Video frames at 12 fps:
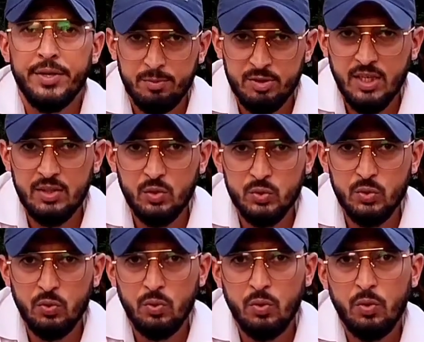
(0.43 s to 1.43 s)
नमस्कार
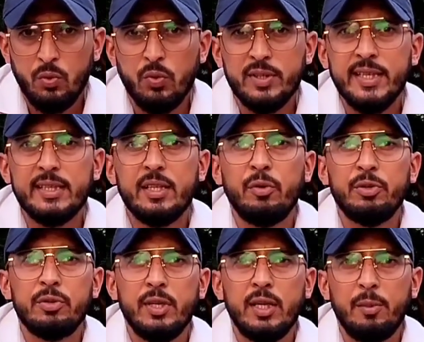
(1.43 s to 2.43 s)
दोस्तों कुरुक्षेत्र
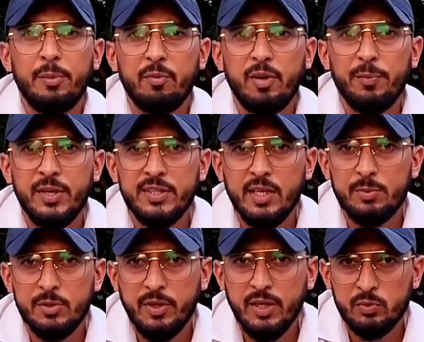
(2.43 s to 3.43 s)
विश्वविद्यालय में एक बार फिर से
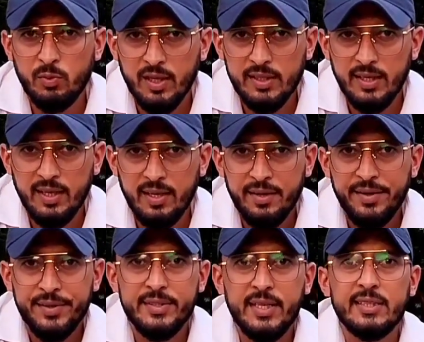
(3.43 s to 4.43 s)
आप सभी का स्वागत है
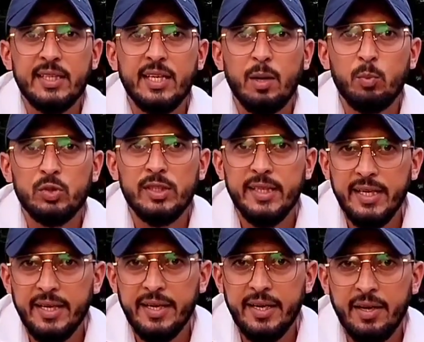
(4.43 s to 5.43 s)
जैसा कि आप मुझे
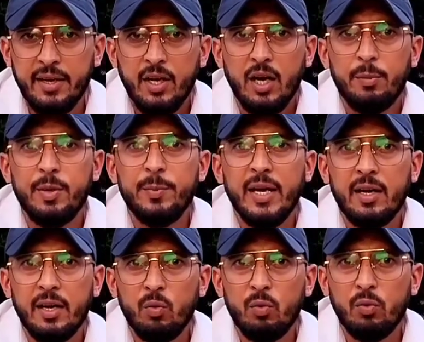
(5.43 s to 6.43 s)
देख रहे हैं अभी मैं
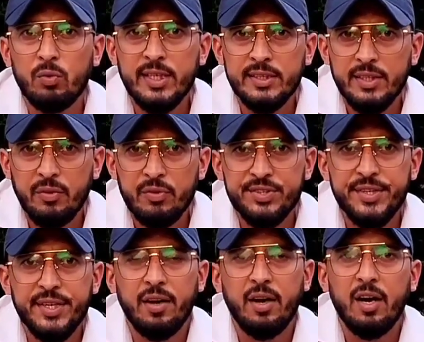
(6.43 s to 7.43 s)
खड़ा हूँ कुरुक्षेत्र
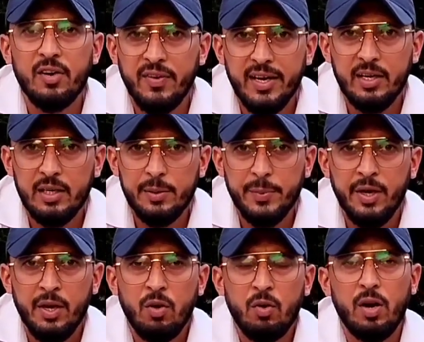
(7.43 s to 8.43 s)
यूनिवर्सिटी के आर्ट फैकल्टी
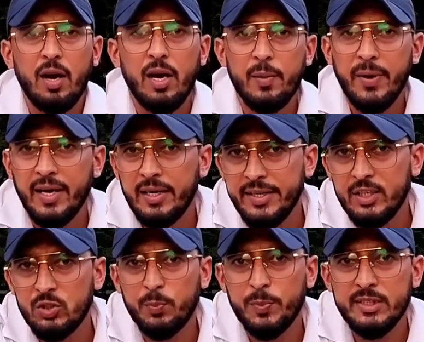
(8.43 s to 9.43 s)
पे और आर्ट फैकल्टी
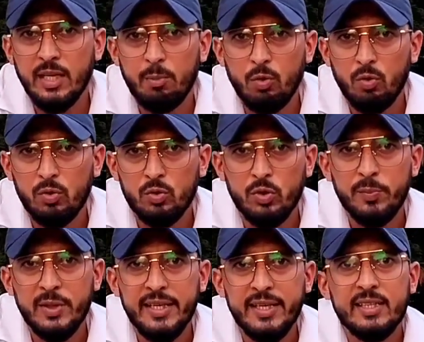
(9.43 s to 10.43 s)
की जो पीछे आप लोगों को थोड़ी
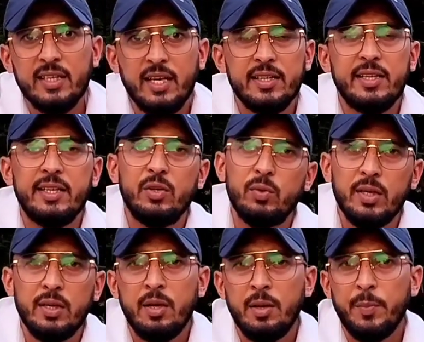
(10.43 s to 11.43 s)
बिल्डिंग दिखाई दे रही
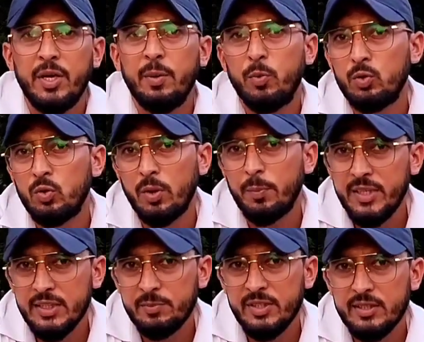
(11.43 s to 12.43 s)
होंगी पेड़ पौधों के
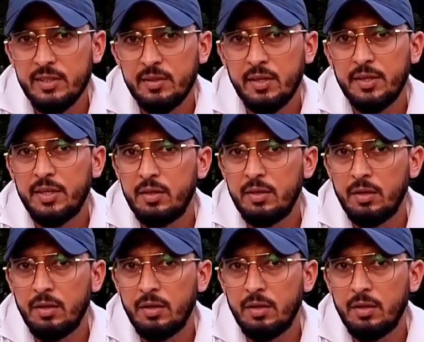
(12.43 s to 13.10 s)
बीच में से यानी